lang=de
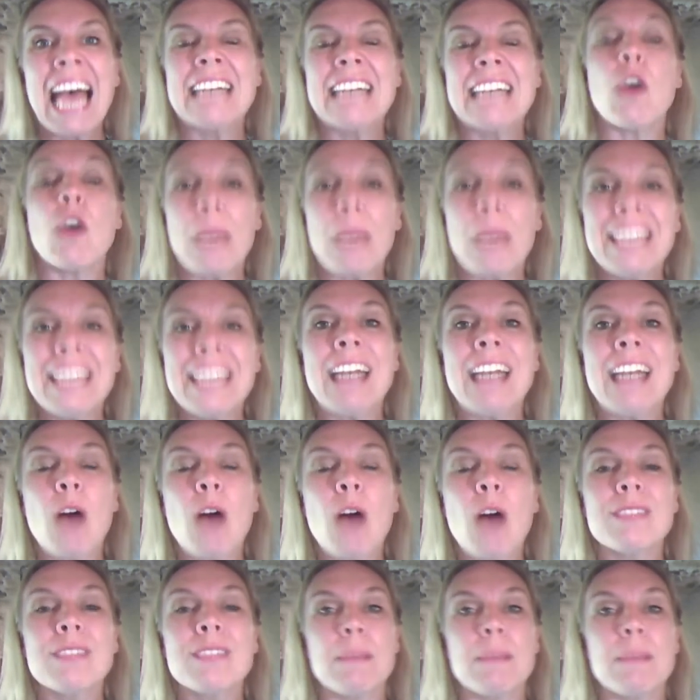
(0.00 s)
Darüber
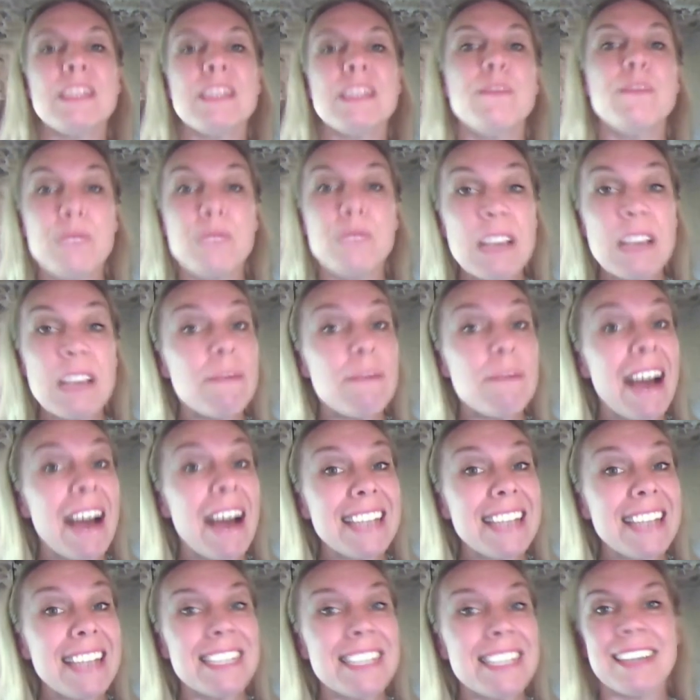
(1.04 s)
hinaus gibt es vier
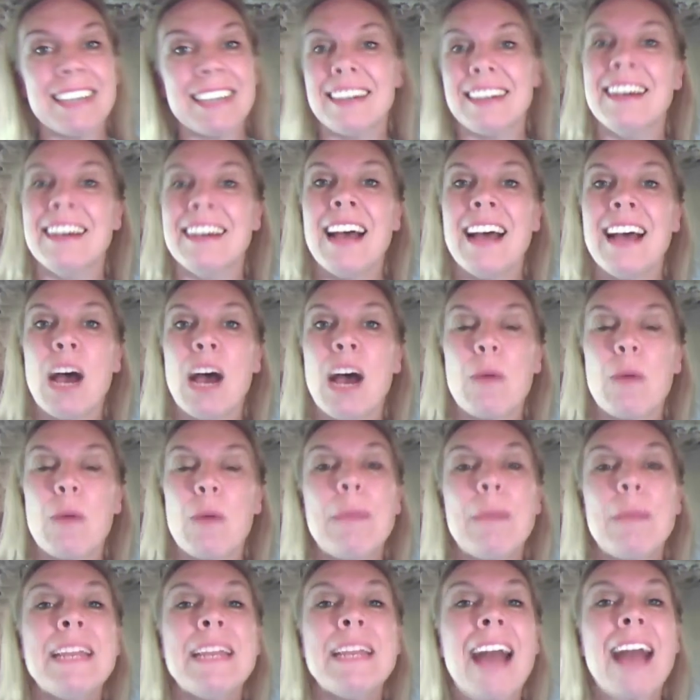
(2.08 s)
weitere
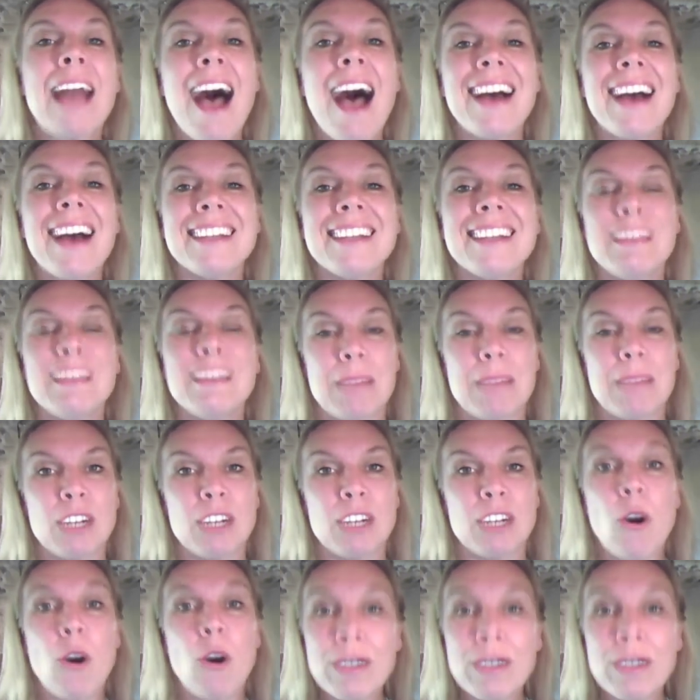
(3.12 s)
Webinare, die
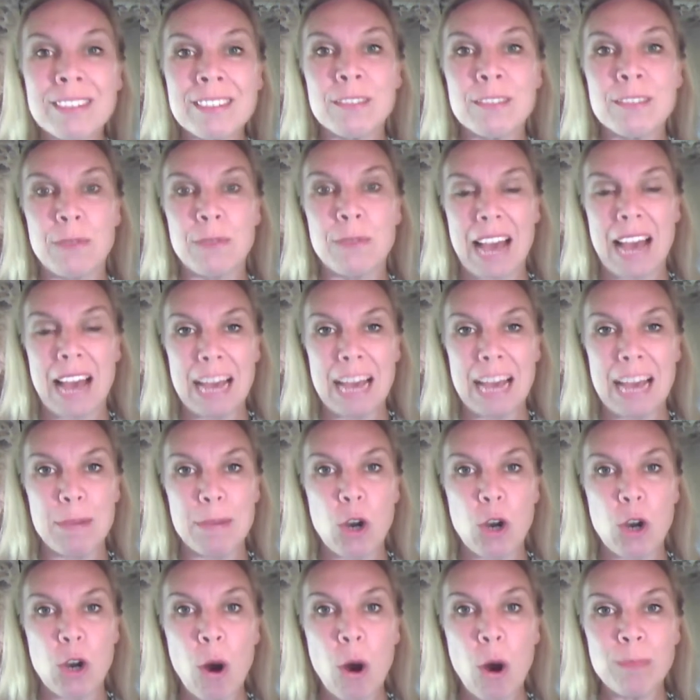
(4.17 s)
man kostenfrei
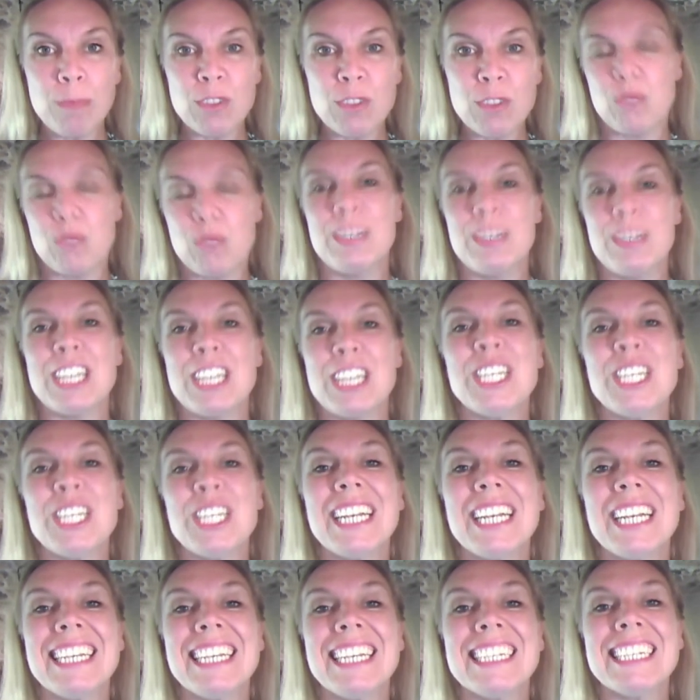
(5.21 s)
bekommt zu
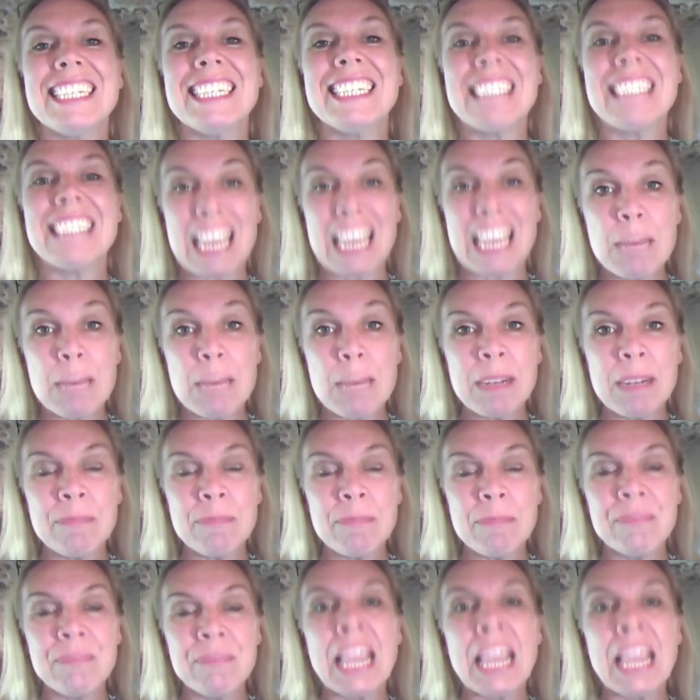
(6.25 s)
unterschiedlichen Themen.